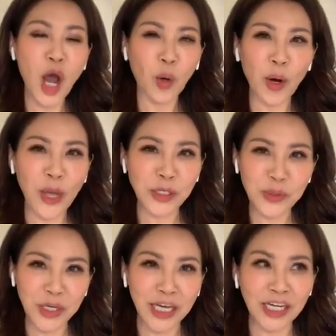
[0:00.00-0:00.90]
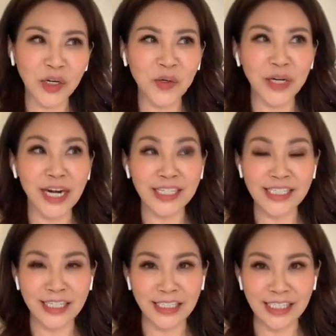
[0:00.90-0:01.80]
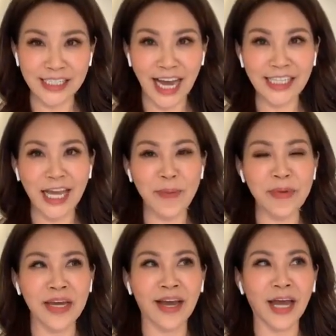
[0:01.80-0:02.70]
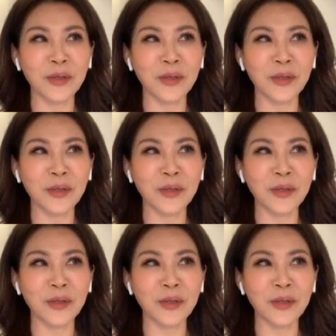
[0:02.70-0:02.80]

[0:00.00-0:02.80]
我会做烟供，会让这里的家宅平安，